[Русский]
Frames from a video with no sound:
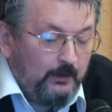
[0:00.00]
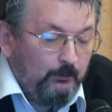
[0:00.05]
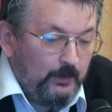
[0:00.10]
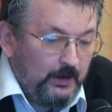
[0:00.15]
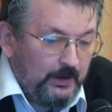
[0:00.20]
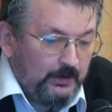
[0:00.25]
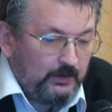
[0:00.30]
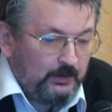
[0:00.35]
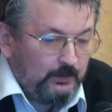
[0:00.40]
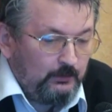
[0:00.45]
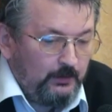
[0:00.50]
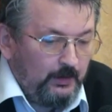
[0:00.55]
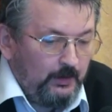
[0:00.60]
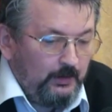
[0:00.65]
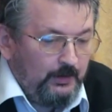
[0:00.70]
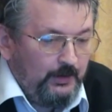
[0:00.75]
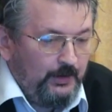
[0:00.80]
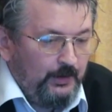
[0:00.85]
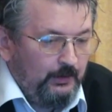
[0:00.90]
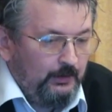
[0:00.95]
Эмеша
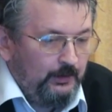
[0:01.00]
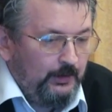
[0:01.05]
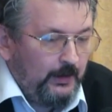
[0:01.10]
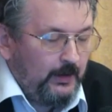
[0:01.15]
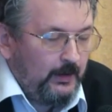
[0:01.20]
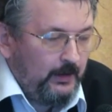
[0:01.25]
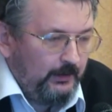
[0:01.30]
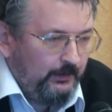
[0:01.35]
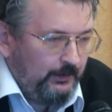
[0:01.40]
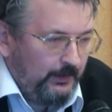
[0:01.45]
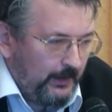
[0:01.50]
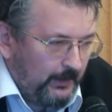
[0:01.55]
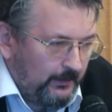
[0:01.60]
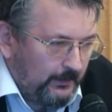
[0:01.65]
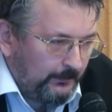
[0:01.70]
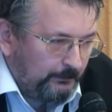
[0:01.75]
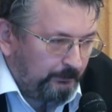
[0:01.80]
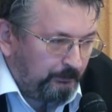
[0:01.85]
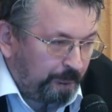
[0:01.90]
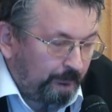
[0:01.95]
и
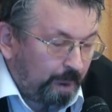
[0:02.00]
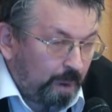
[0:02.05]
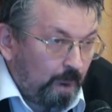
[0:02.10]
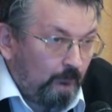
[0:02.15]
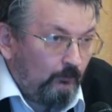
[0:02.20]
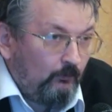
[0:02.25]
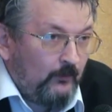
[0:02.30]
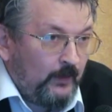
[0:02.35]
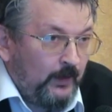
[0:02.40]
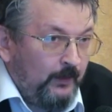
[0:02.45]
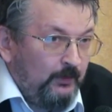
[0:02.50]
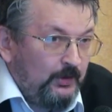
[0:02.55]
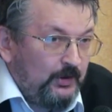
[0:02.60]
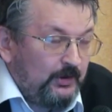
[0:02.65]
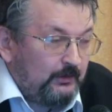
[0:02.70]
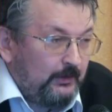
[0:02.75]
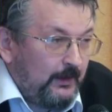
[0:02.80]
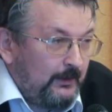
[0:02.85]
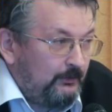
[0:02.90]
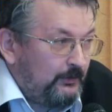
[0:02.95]
Энтена.
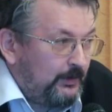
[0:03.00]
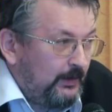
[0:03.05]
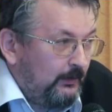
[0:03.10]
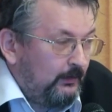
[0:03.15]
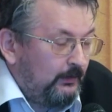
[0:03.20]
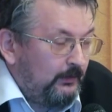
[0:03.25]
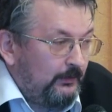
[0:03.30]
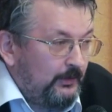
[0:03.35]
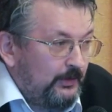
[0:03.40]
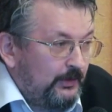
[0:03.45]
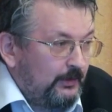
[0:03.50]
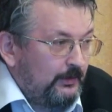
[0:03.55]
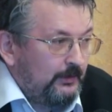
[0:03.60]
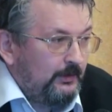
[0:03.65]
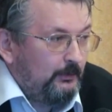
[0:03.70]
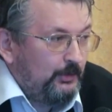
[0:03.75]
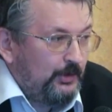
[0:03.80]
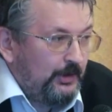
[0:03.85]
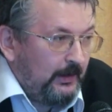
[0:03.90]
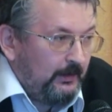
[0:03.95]
Вячеслав Селдович
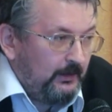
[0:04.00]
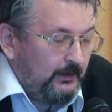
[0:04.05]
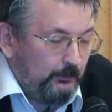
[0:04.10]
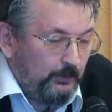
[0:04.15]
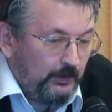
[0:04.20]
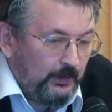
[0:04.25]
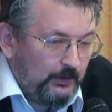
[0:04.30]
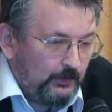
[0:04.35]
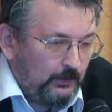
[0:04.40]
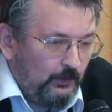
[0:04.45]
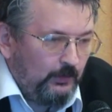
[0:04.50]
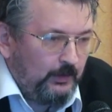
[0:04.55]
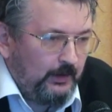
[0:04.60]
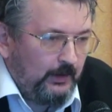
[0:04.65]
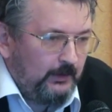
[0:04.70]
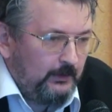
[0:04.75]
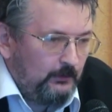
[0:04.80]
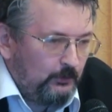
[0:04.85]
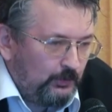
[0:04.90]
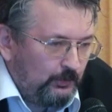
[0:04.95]
замечательно подошел к
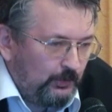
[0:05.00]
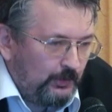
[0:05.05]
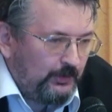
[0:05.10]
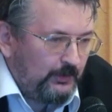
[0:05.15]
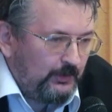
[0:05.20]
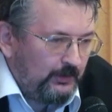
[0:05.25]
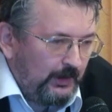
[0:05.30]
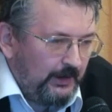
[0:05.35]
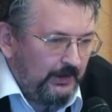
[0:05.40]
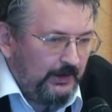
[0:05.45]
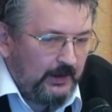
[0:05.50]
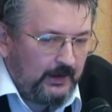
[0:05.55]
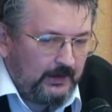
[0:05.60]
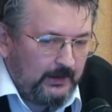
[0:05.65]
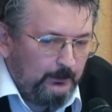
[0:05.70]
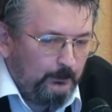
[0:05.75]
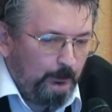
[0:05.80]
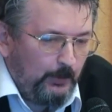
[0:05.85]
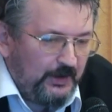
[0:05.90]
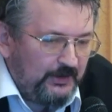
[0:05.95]
этому с точки зрения
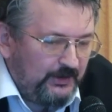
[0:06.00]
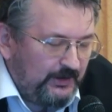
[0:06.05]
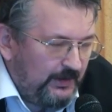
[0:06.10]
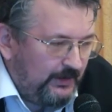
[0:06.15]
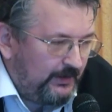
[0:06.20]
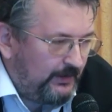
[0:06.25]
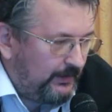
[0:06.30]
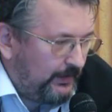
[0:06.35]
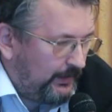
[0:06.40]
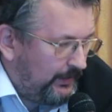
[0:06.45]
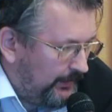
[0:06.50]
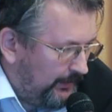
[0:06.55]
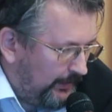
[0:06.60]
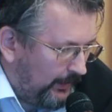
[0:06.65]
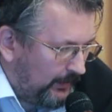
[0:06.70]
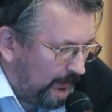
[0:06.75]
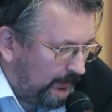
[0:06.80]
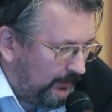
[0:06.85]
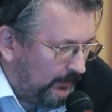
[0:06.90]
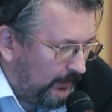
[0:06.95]
композиции
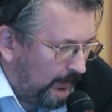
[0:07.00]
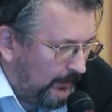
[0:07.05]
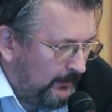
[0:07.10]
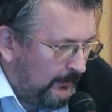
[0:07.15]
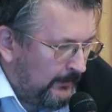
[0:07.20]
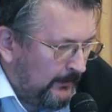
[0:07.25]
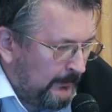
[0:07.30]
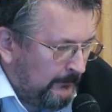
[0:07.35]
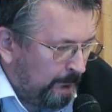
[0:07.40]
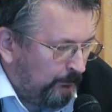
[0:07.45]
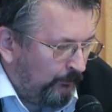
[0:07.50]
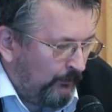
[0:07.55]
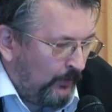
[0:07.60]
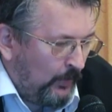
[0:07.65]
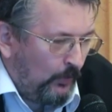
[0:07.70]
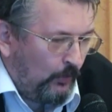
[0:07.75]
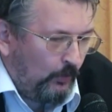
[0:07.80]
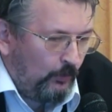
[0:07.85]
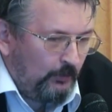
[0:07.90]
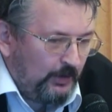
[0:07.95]
текста.
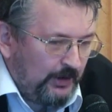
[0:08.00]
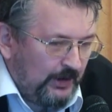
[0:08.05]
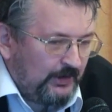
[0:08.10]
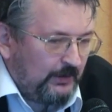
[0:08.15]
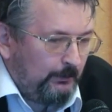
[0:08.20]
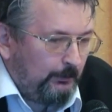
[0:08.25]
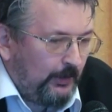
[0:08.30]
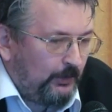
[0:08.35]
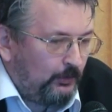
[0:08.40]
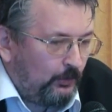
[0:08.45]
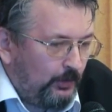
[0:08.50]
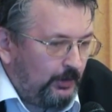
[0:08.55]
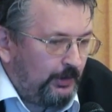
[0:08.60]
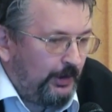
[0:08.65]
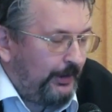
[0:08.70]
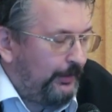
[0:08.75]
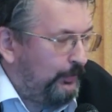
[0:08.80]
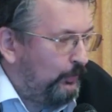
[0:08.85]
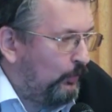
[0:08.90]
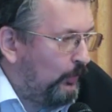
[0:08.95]
У меня же подход
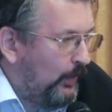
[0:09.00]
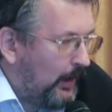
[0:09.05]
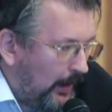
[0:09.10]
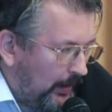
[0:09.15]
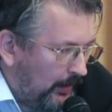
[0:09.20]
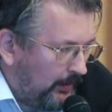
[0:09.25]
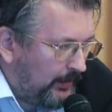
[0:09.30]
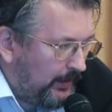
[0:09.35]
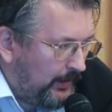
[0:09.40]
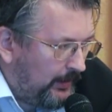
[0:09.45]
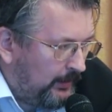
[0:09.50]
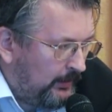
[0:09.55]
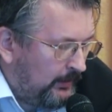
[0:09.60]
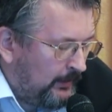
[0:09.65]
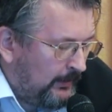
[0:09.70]
ритуальный.